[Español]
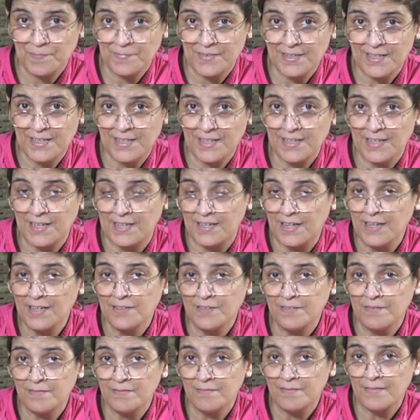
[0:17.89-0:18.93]
En el
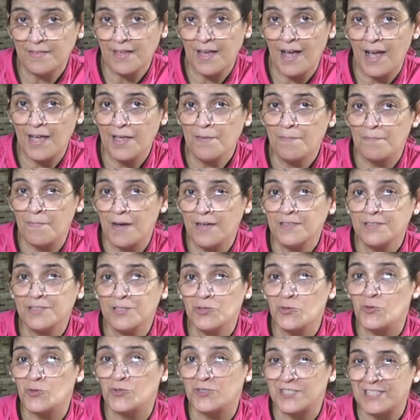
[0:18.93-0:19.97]
canal hay más
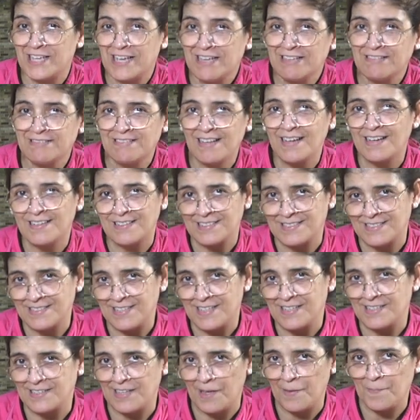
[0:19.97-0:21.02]
de 200
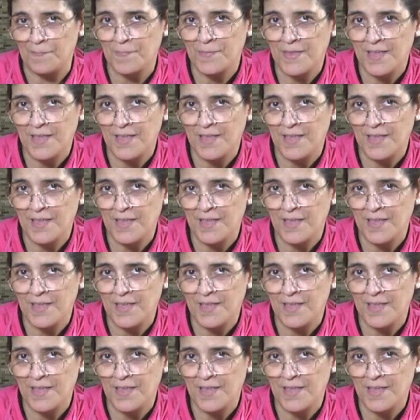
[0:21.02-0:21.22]
recetas.